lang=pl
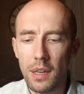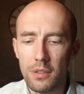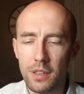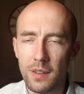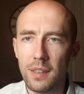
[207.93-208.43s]

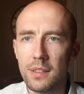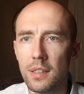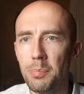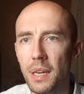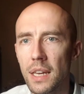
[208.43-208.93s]
Wersety
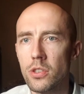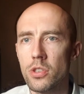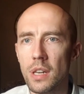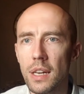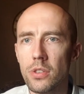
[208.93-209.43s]

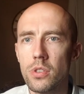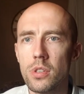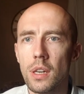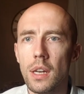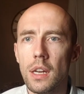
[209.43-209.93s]

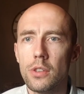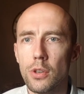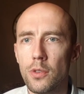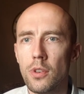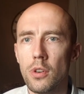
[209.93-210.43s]
5-6
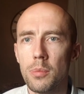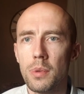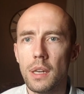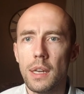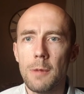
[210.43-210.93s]
to są
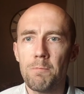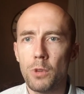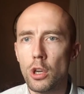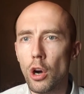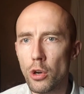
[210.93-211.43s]

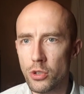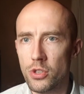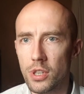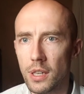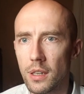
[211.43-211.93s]

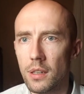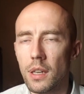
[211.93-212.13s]
goście,